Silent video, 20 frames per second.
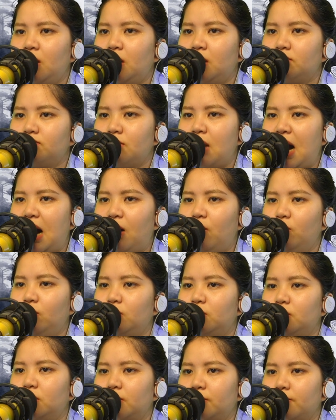
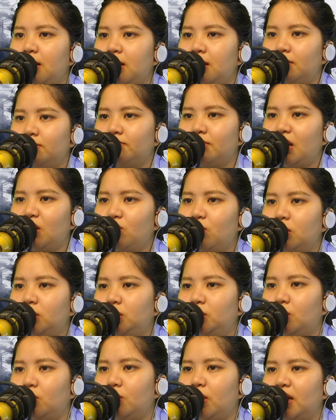Bạo Mắt quốc
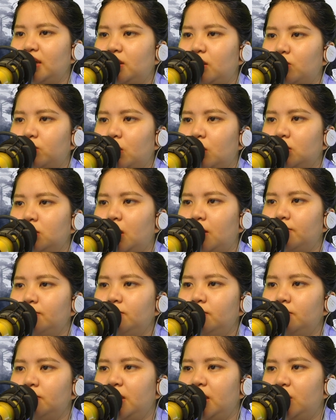chủ hai tông đỏ thẫm
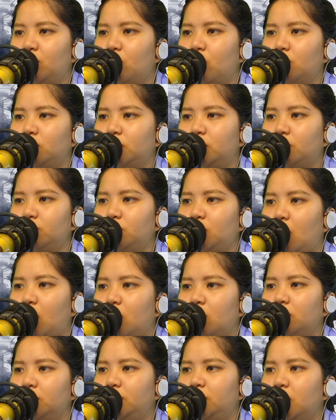Điên cuồng rống to